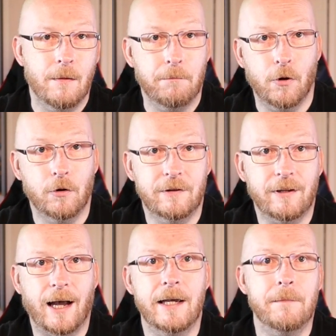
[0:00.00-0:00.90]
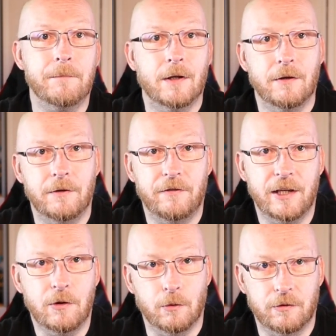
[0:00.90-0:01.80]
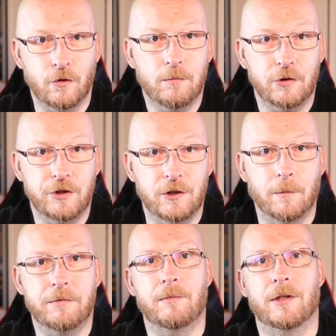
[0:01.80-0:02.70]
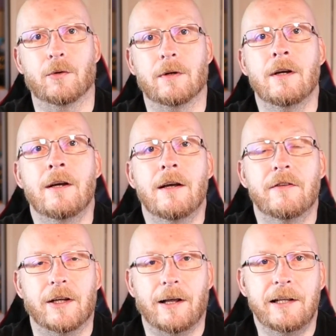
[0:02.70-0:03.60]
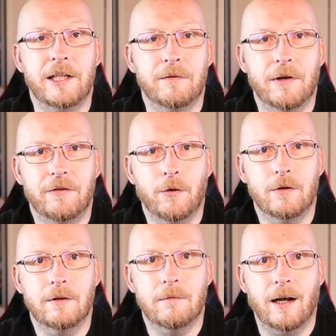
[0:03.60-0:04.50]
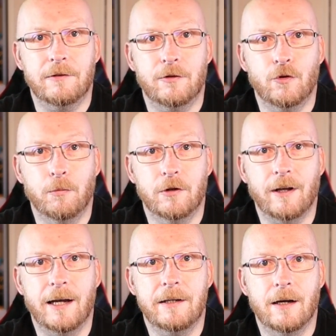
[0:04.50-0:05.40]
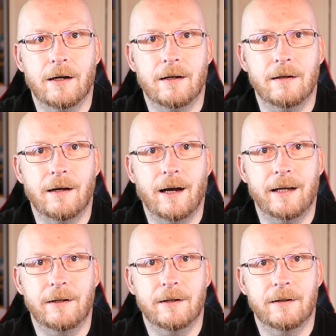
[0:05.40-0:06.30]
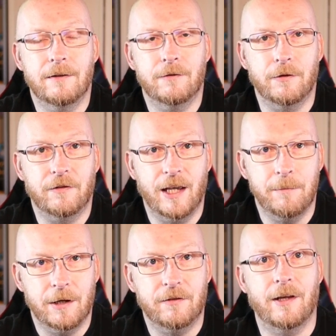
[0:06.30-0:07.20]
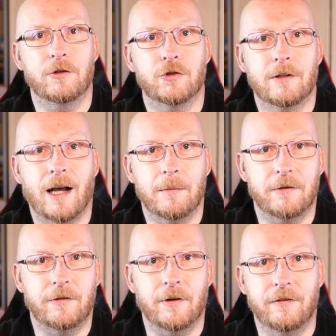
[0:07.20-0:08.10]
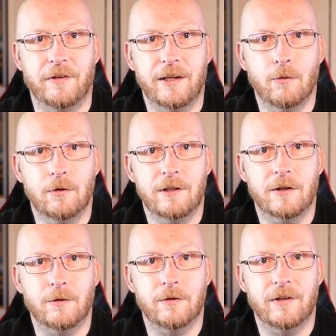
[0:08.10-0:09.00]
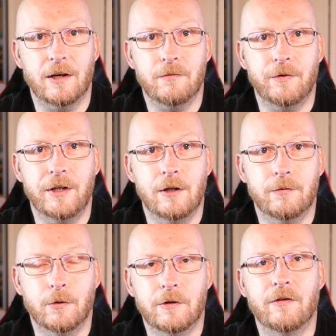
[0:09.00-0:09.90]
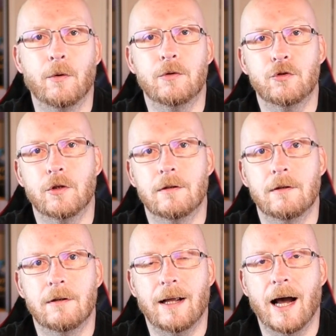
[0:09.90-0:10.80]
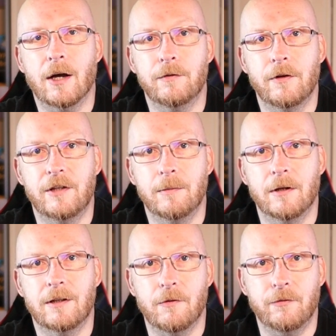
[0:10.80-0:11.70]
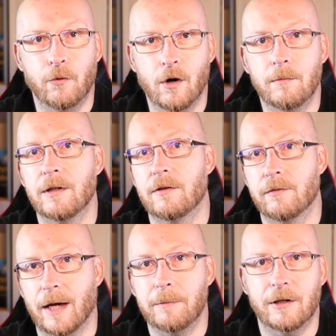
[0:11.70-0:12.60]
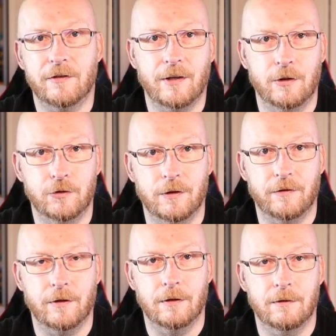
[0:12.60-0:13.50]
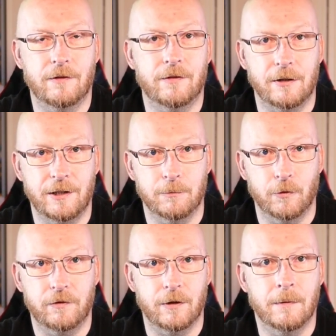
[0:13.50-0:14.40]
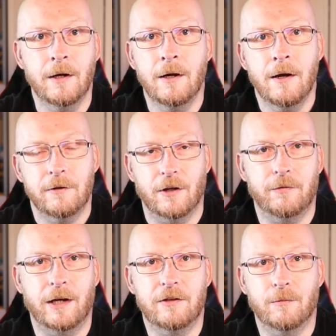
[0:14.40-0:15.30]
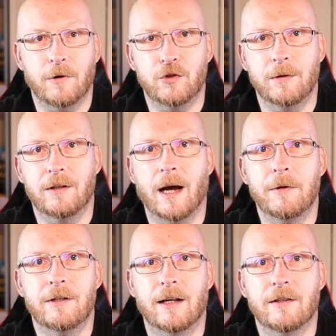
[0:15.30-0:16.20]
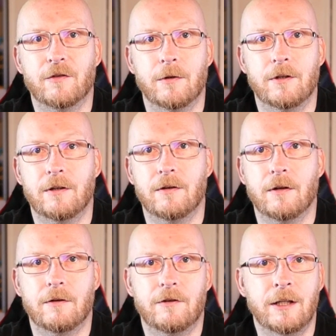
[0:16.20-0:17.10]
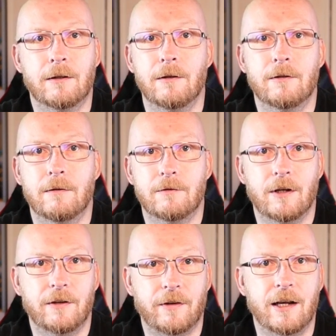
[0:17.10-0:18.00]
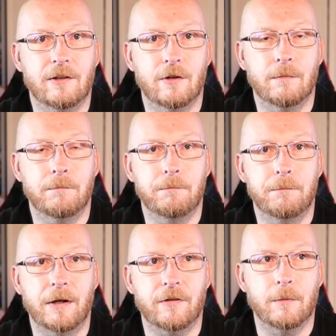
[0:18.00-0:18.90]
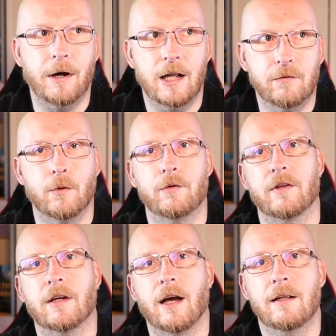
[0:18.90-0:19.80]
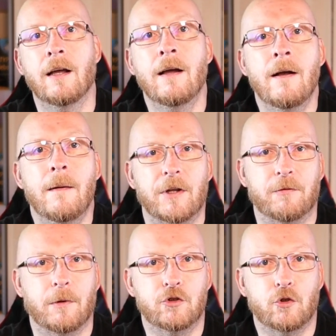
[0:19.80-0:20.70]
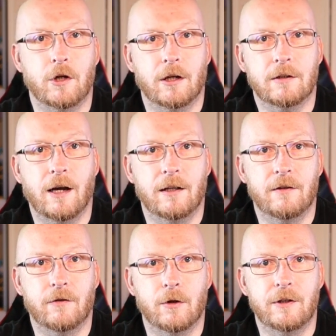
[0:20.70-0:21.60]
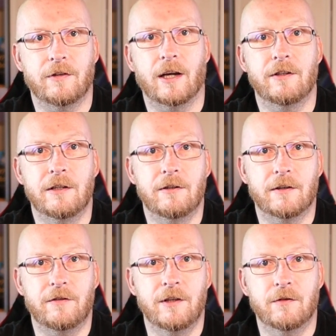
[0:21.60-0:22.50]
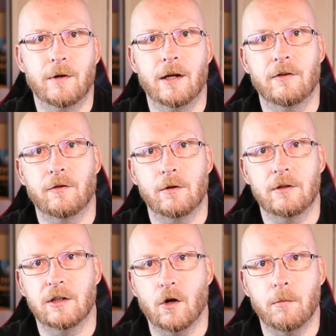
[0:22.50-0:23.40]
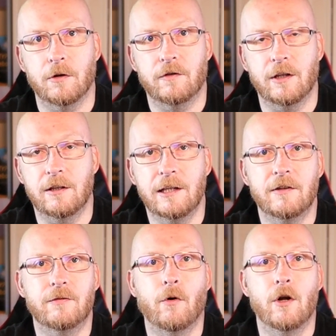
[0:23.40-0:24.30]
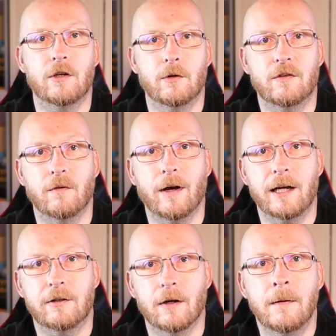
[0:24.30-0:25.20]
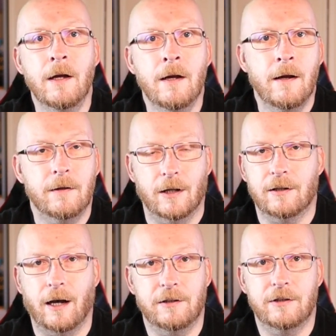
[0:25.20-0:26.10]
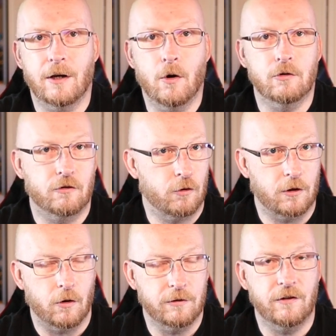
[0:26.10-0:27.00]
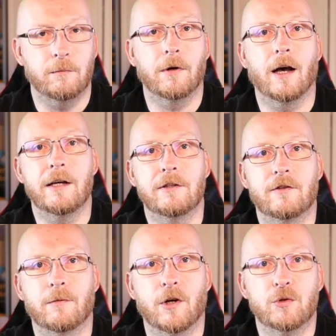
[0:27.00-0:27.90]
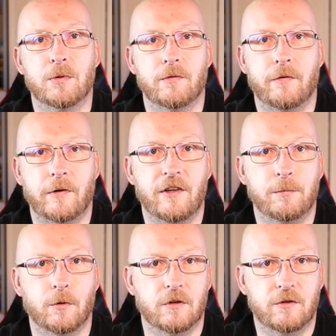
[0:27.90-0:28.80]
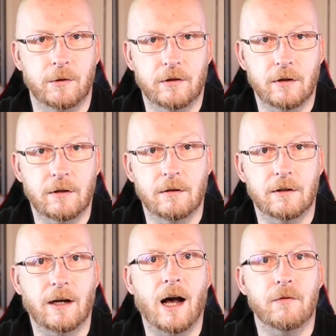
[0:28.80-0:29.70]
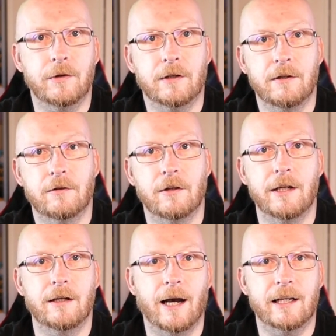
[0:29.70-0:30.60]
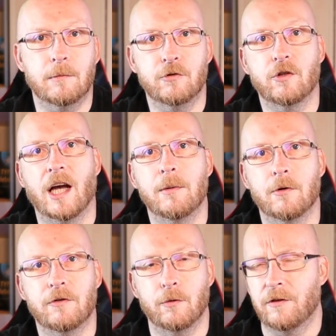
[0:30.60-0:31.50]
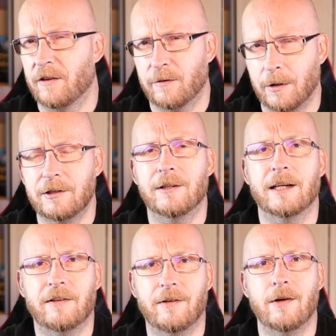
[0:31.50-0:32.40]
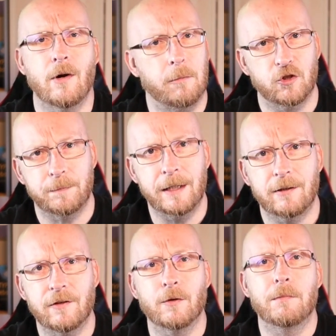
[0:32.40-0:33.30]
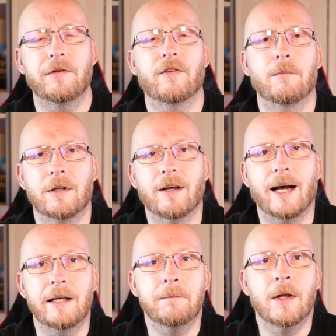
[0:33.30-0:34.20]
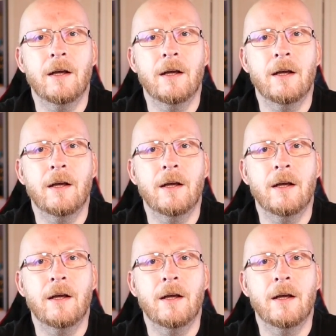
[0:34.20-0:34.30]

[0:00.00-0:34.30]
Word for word: Punkt 3, SEO, Suchmaschinenoptimierung. Seit einigen Versionen hat Typo 3 ja eine System-Extension namens SEO, die also sehr viele Funktionen schon nachrüstet, die man davor mit Fremdextensions äh, installieren musste. Das fängt zum Beispiel damit an, dass man den Titel der Seite besser beeinflussen kann, dass man steuern kann, soll die Seite indexiert werden, sollen die Robots den Links folgen und so weiter. Dann kann ich auch, das gehört auch in diesem Bereich zum Beispiel für Facebook und Twitter, äh, Grafiken hinterlegen, eigene Beschreibungen und so ist jetzt zwar nicht direkt SEO, aber spielt da so ein bisschen mit rein.